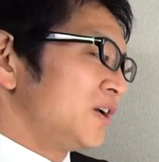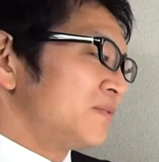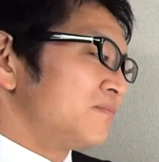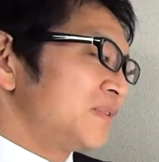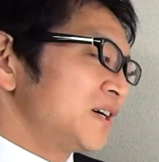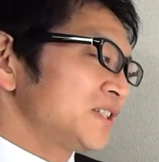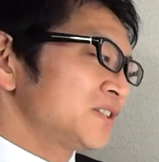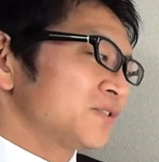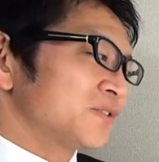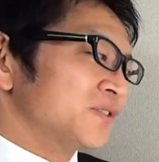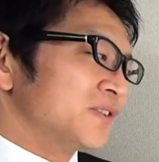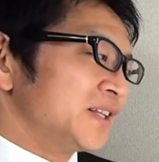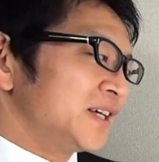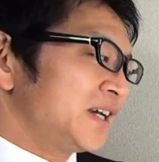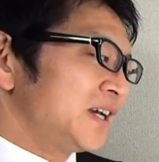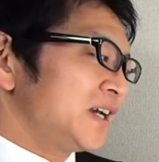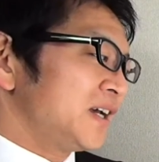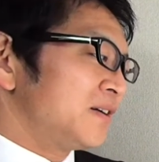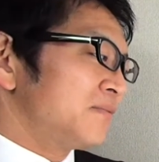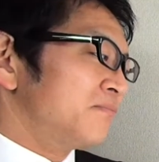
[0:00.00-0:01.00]
まずこの
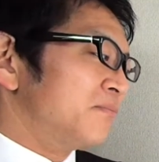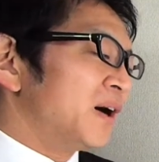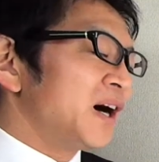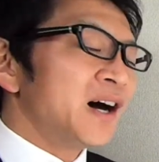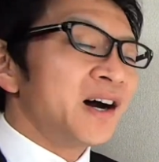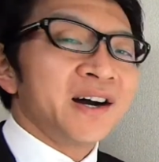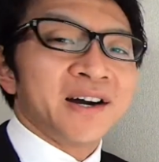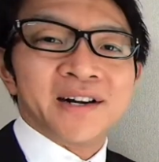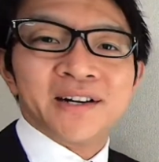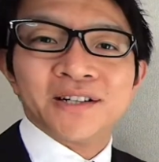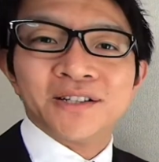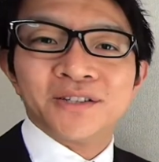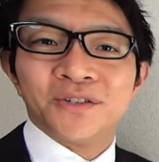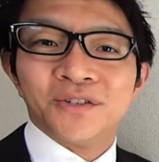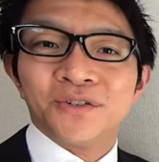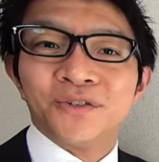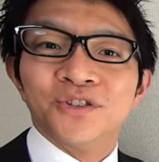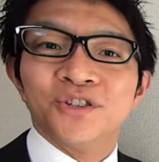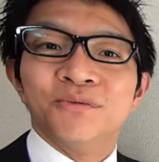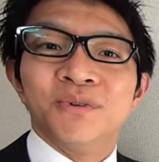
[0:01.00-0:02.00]
ね、バーと
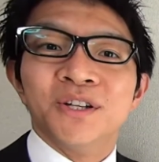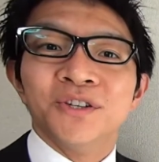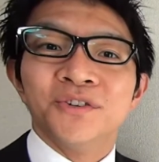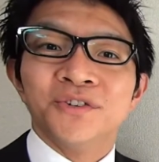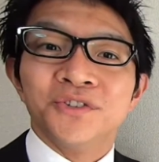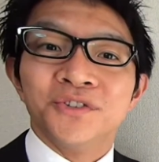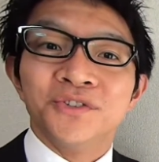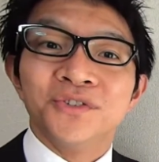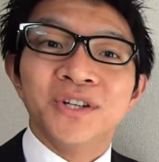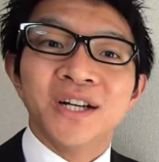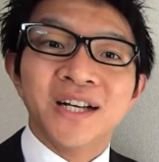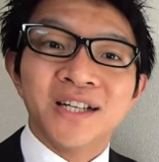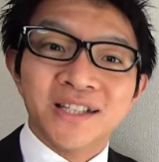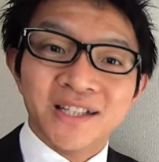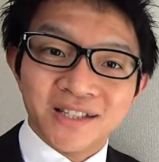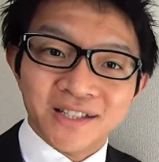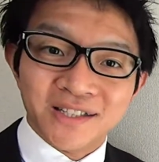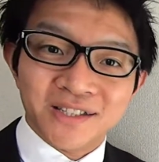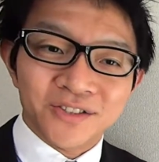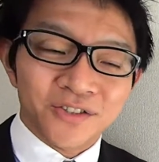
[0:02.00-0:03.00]
いう言葉の由来
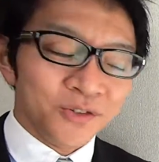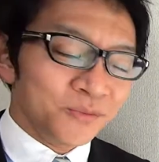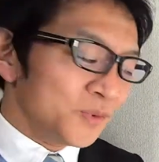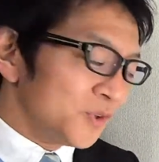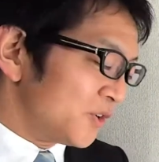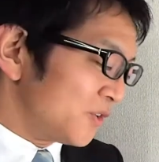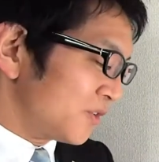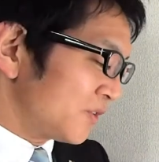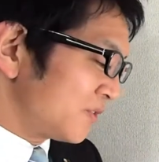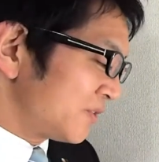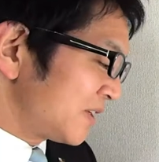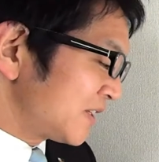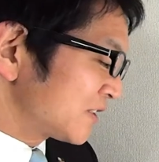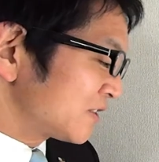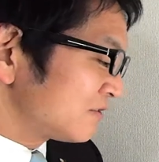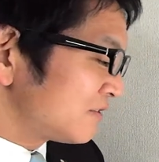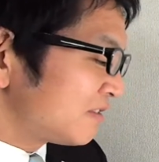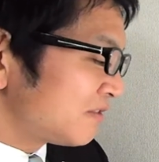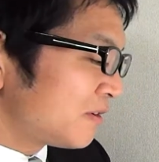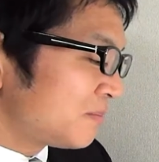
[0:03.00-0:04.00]
なんですけども、これ
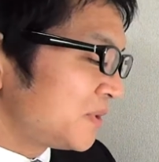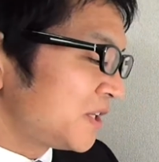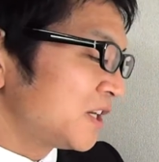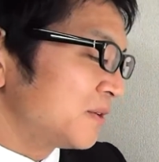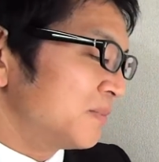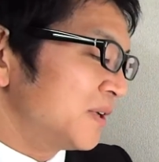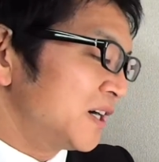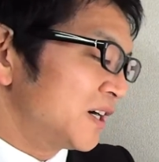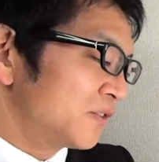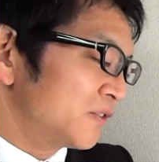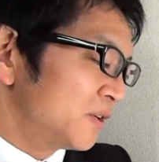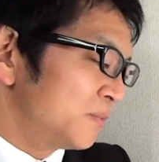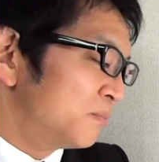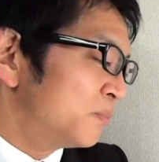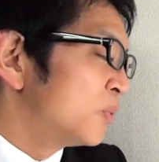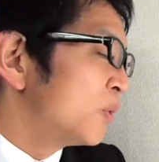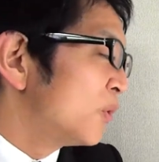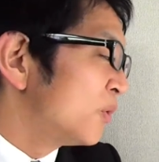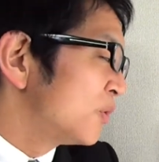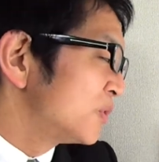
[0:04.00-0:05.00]
そのまま見れば、これ
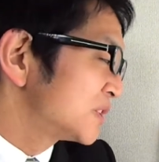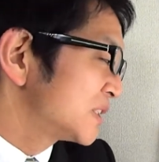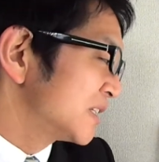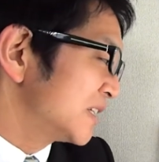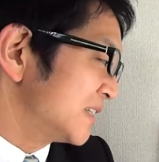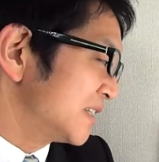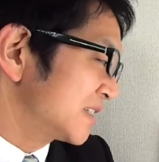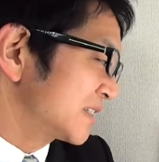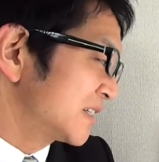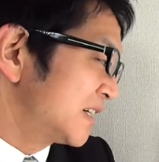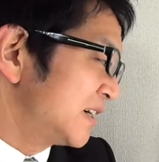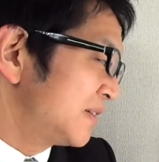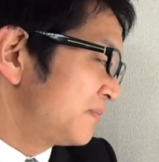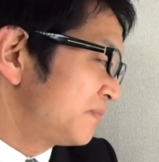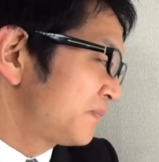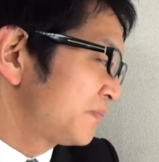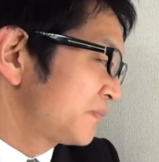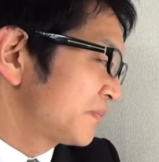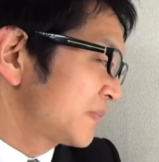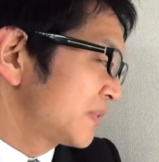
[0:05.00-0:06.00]
棒じゃないですか。
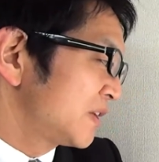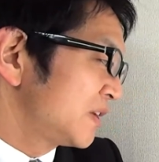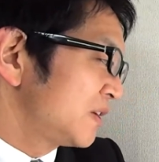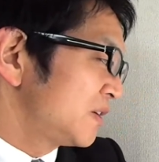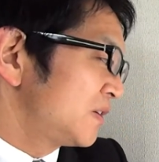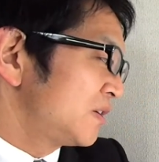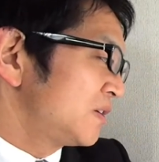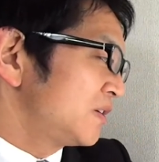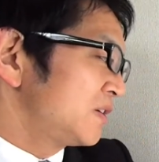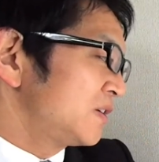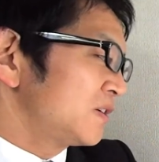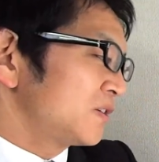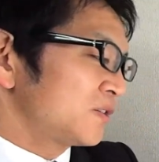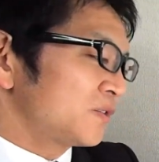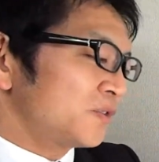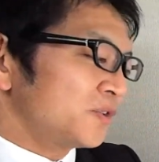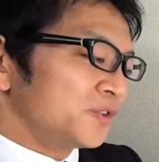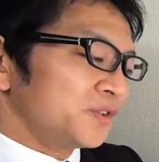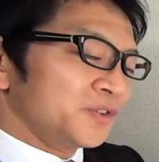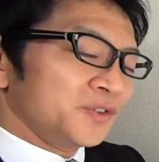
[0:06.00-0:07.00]

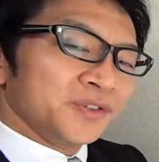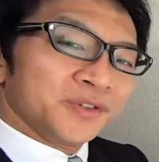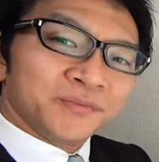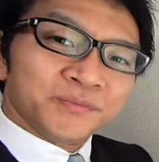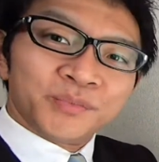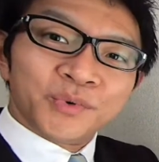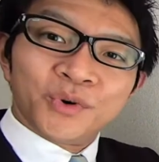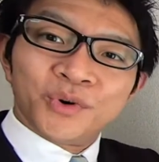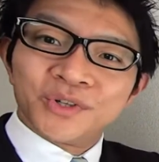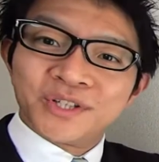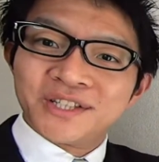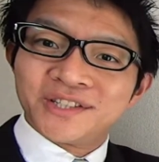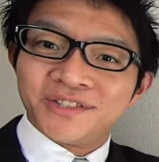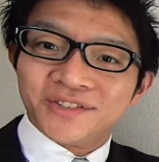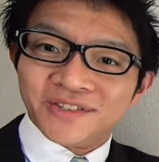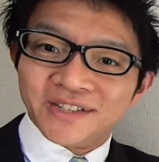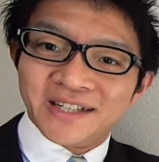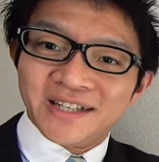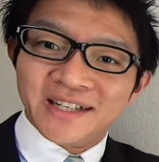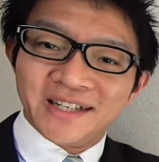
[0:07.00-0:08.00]
こういう棒です
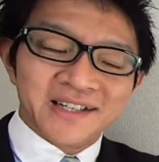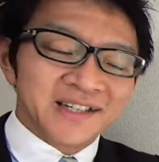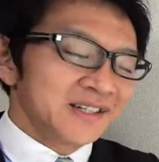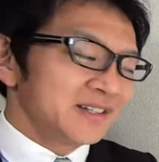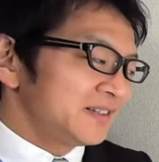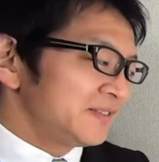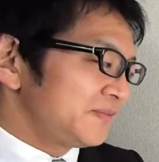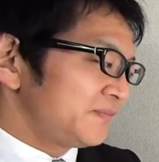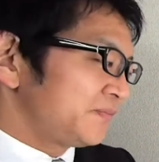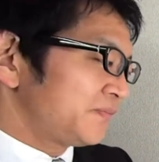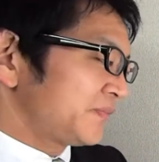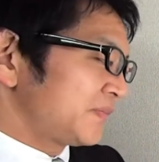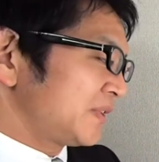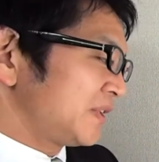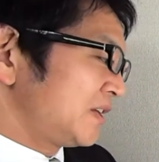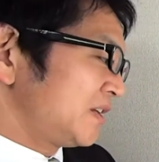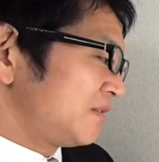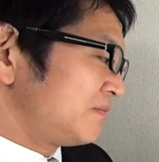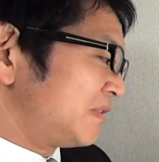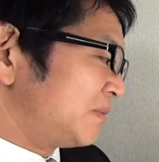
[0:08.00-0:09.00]
よね。
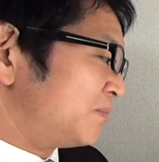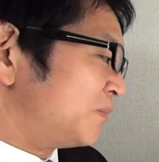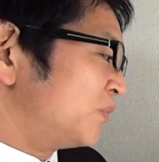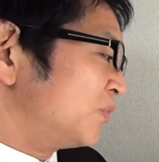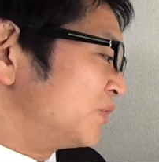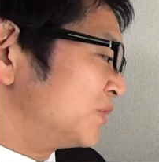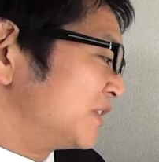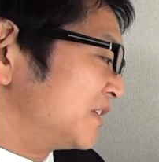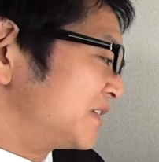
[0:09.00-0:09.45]
まあ、棒で